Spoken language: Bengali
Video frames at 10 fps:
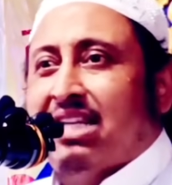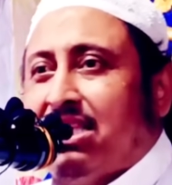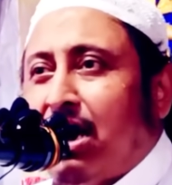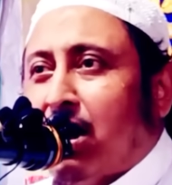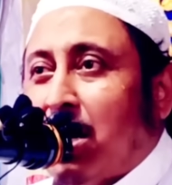
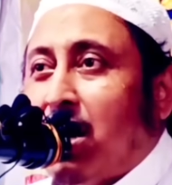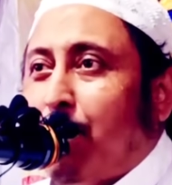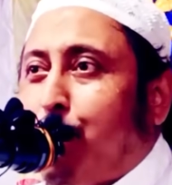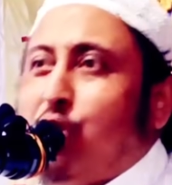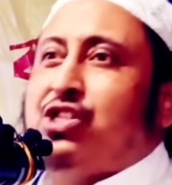হাসিনাকে
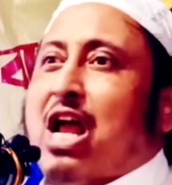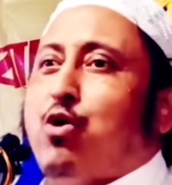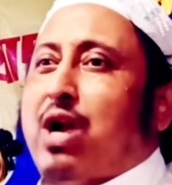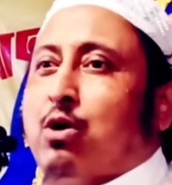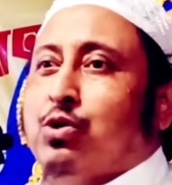কে
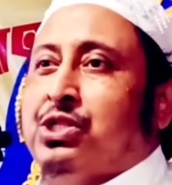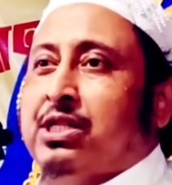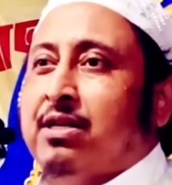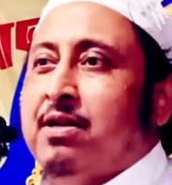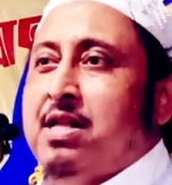পরিচালনা
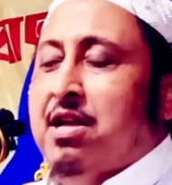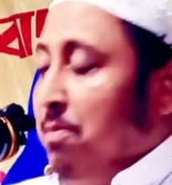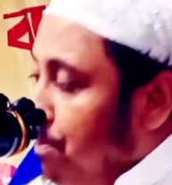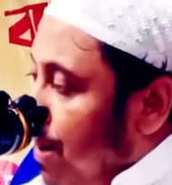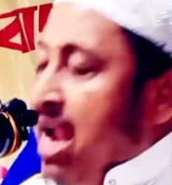করছে
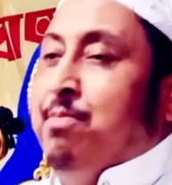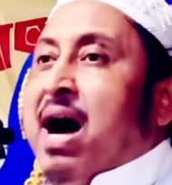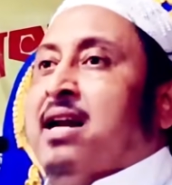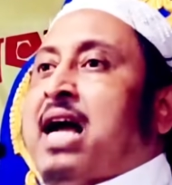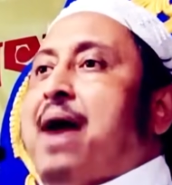
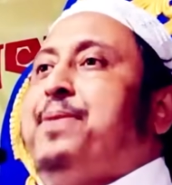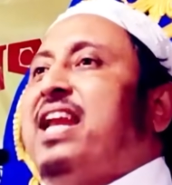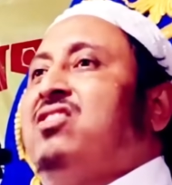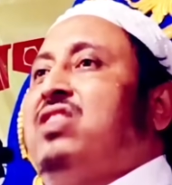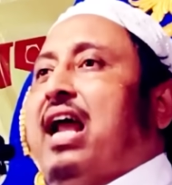বেঈমান
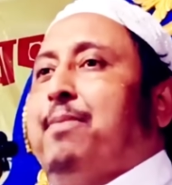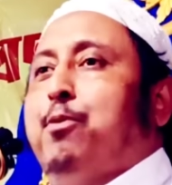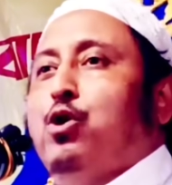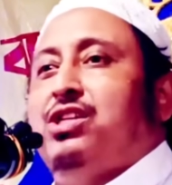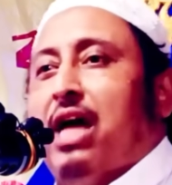কাফের দ্বারা
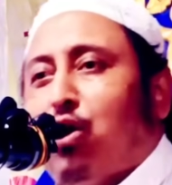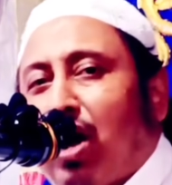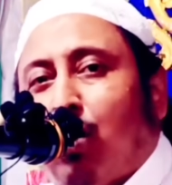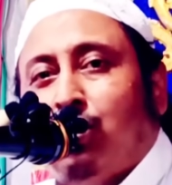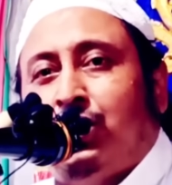
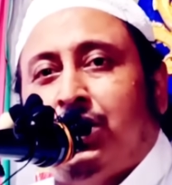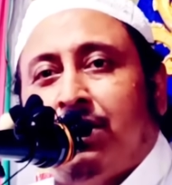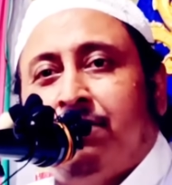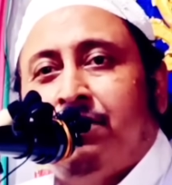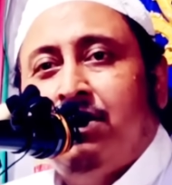পরিচালনা
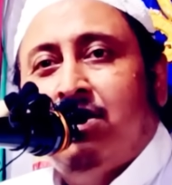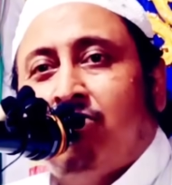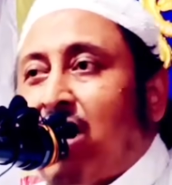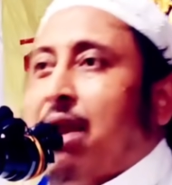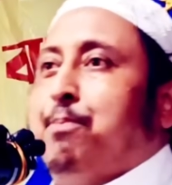হচ্ছে
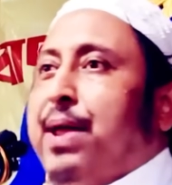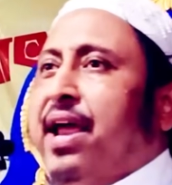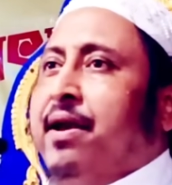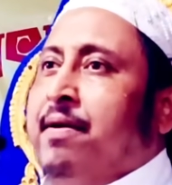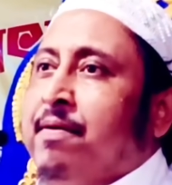তার
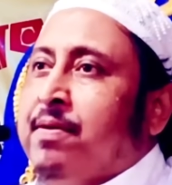প্রেম